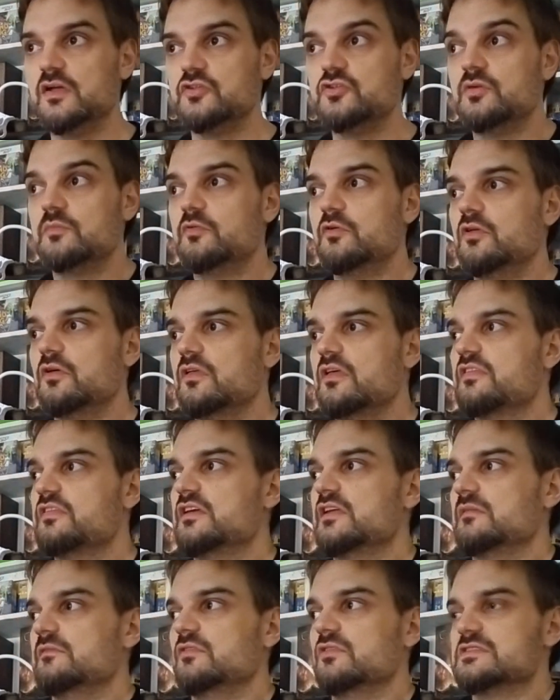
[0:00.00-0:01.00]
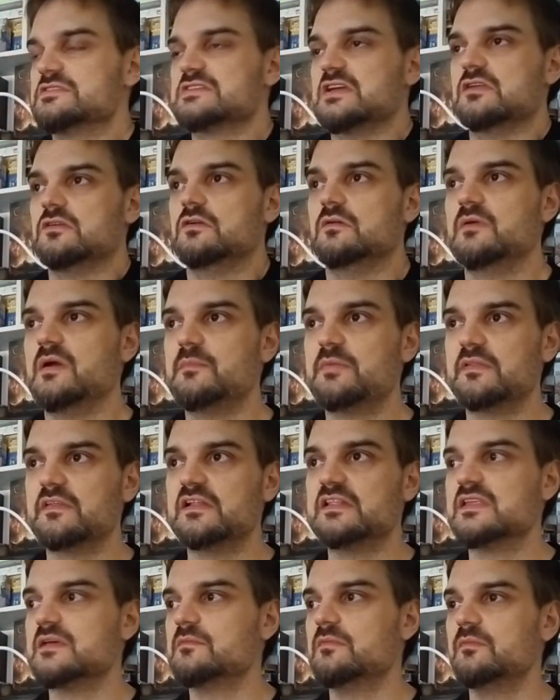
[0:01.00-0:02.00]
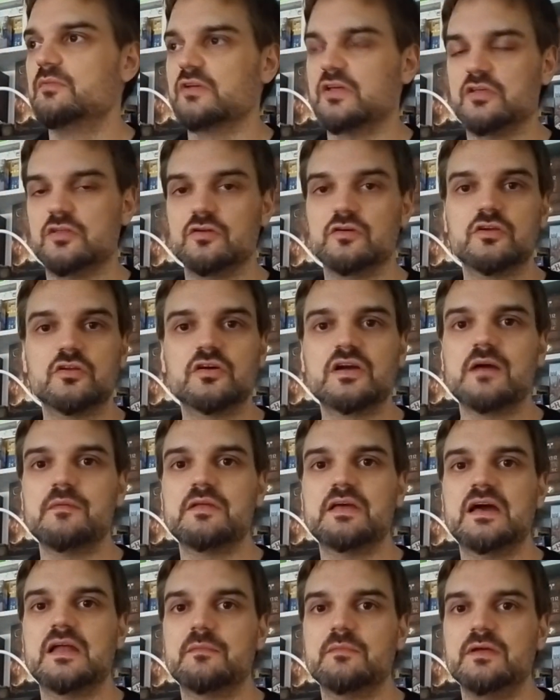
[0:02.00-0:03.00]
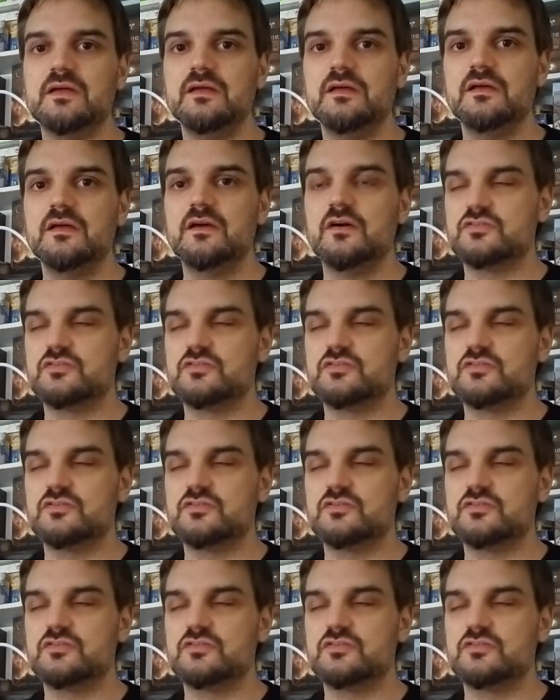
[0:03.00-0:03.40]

yo puedo decir, no, es que yo no voy a perder el tiempo porque yo no quiero cabrearme.